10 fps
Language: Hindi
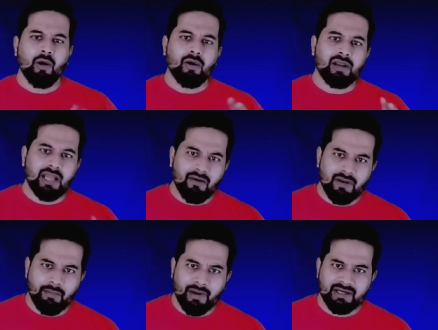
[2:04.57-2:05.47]
और लव
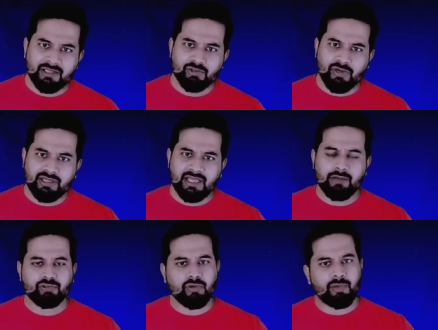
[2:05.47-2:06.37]
लपाटा जो रहता है
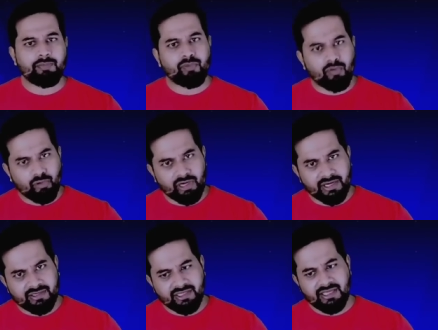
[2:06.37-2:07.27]
उसके ऊपर प्रोमो
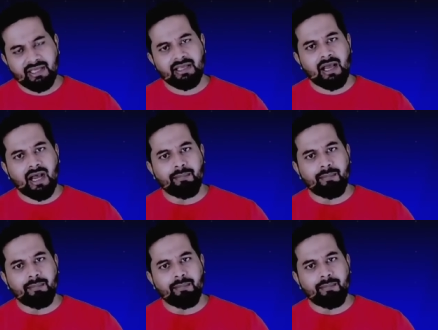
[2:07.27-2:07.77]
कटते हैं